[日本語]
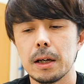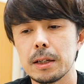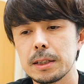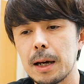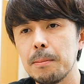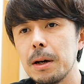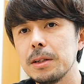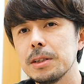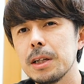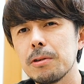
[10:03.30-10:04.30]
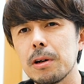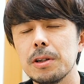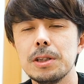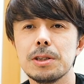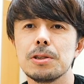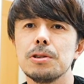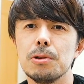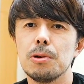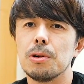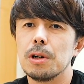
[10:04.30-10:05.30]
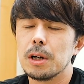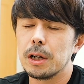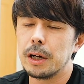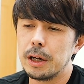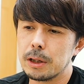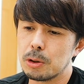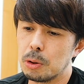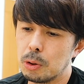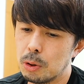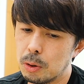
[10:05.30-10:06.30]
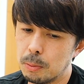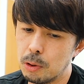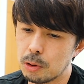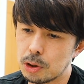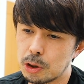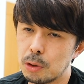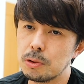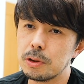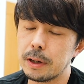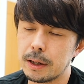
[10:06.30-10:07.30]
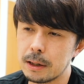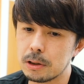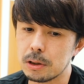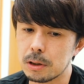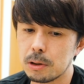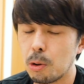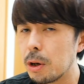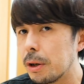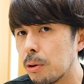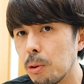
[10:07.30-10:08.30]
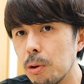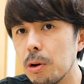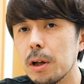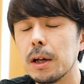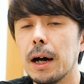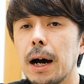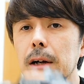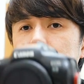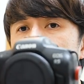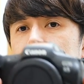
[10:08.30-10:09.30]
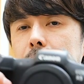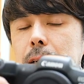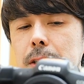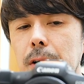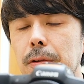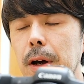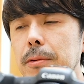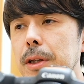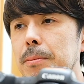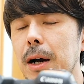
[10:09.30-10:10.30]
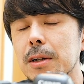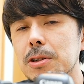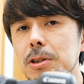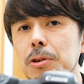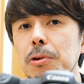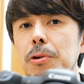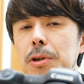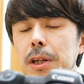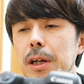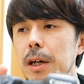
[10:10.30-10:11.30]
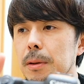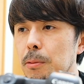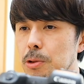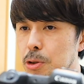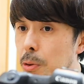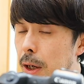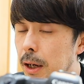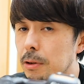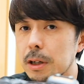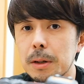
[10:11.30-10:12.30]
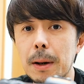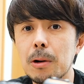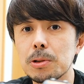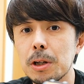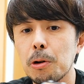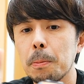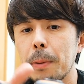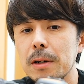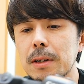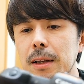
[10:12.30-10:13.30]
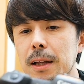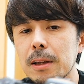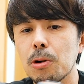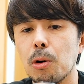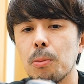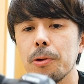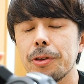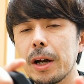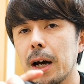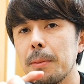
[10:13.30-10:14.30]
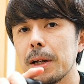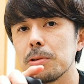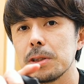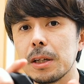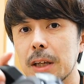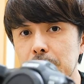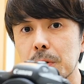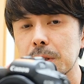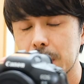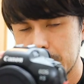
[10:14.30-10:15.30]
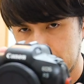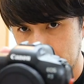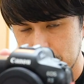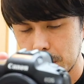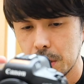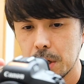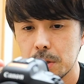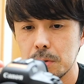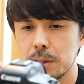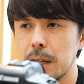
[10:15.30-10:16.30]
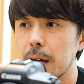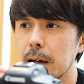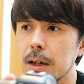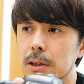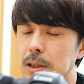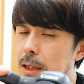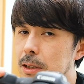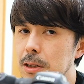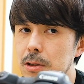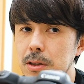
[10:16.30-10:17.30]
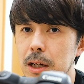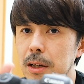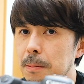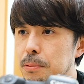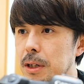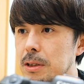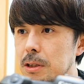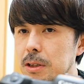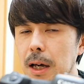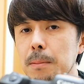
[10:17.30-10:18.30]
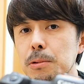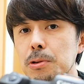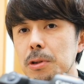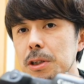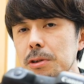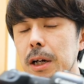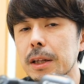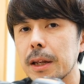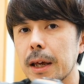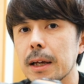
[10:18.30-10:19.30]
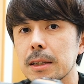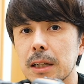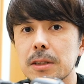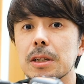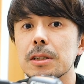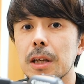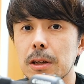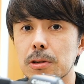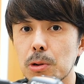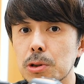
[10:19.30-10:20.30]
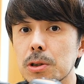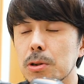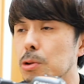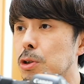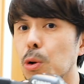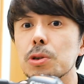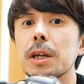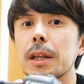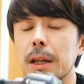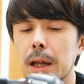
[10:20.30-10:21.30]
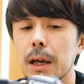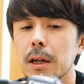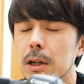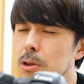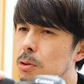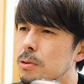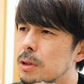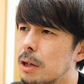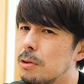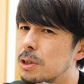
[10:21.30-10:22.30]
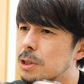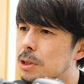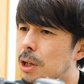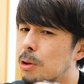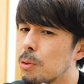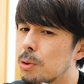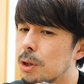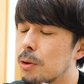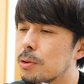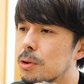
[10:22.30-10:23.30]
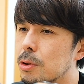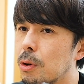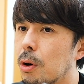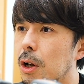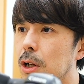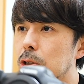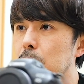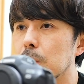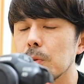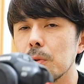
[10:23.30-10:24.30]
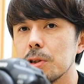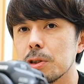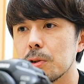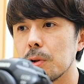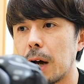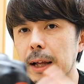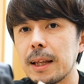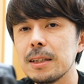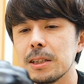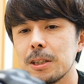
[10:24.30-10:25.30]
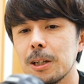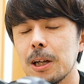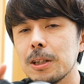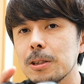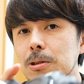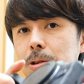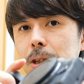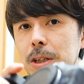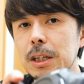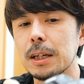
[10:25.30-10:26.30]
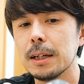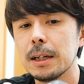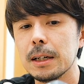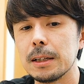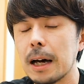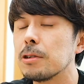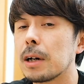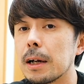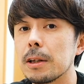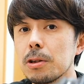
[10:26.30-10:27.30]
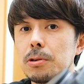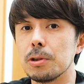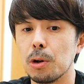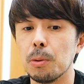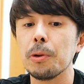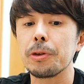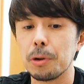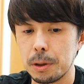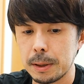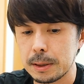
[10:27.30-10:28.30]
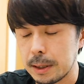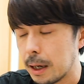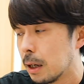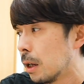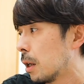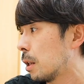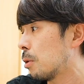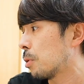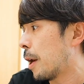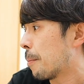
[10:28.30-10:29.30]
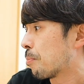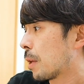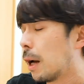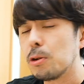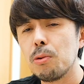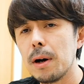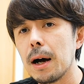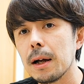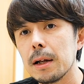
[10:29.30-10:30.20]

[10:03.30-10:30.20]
32,000 とかリスクを、もう背負うんではなく、この R5 に関しては 5D Mark III のようにもう上限感度が 25,600 なんだって思ったカメラとして現状は使っていく。そして撮影する際にはプラス3分の2ぐらいでね撮影していく、露出補正でね、そのぐらいの意識で撮っておくとちょうどノイズと破綻しないデータ作りになるかなっていうふうに思っておりますね。なのであとは